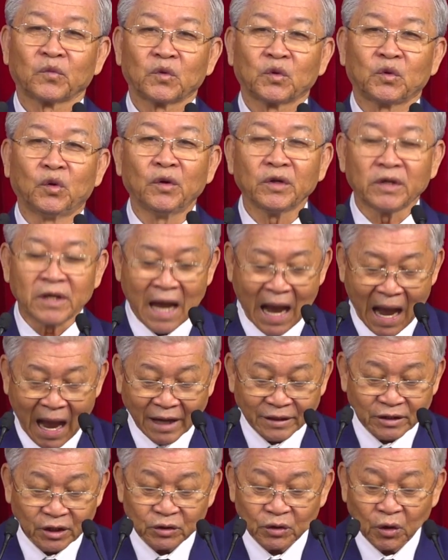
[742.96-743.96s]
Chúa
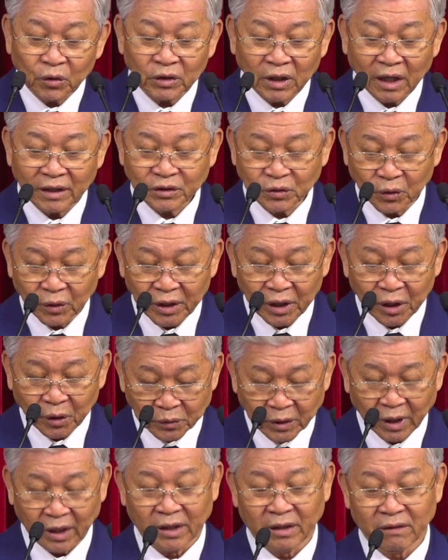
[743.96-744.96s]
dạy cho tôi tớ Chúa điều
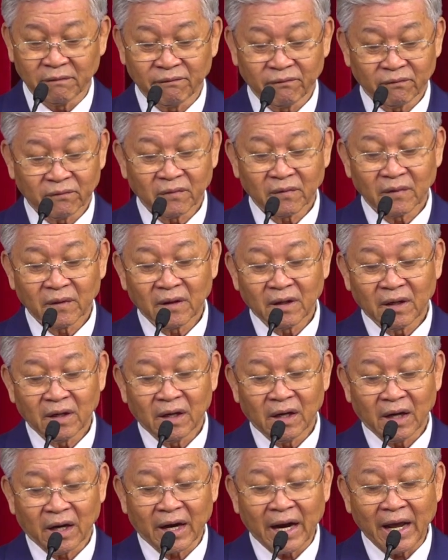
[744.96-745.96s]
gì?
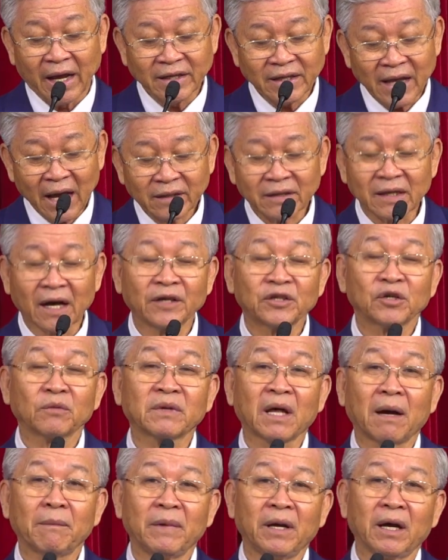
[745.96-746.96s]
Ở đây nhắc nhở chúng
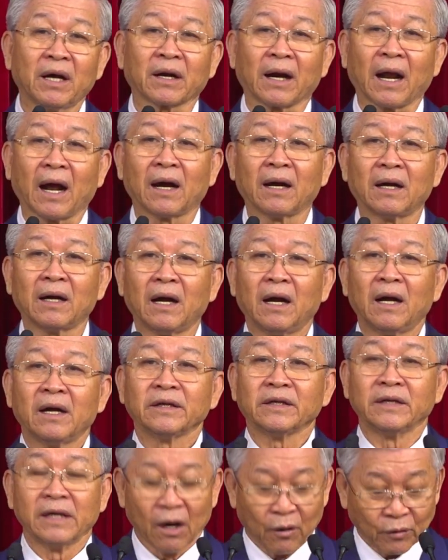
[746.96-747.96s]
ta biết rằng
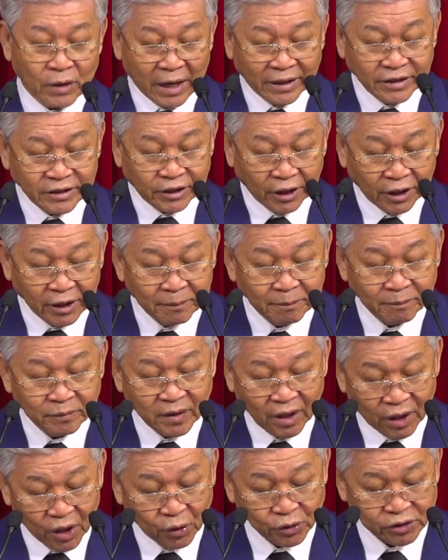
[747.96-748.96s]
dầu đánh chiếm
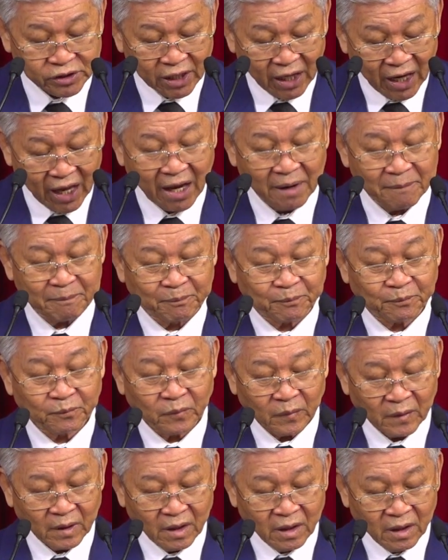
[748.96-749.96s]
Jerusalem,
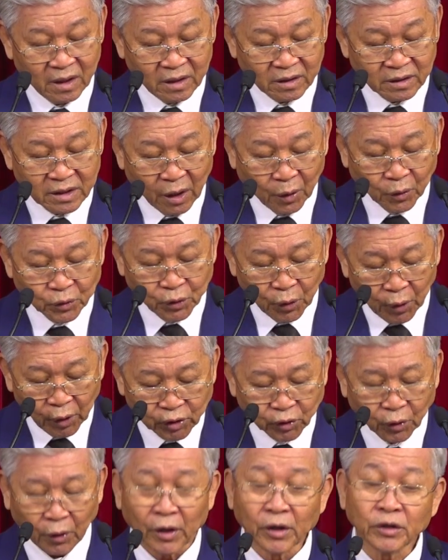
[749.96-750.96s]
dầu di
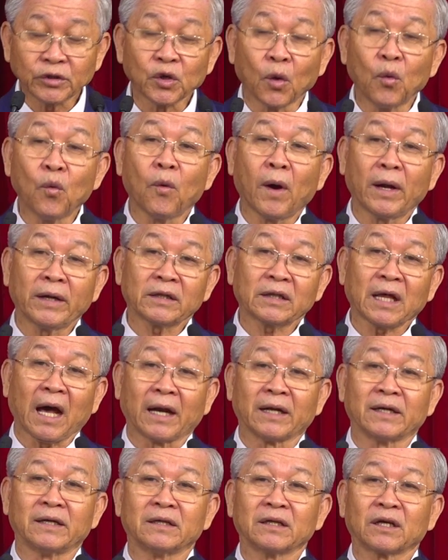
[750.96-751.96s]
chuyển chung quanh
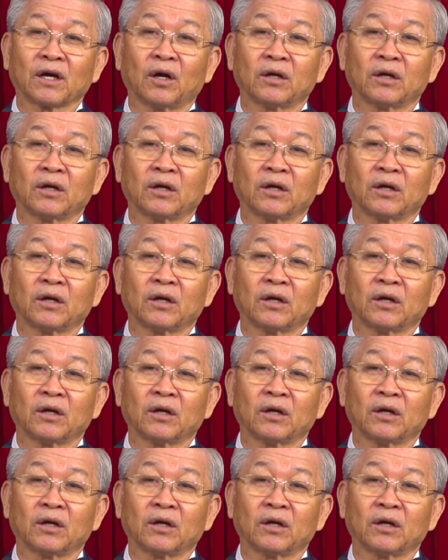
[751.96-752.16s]
thành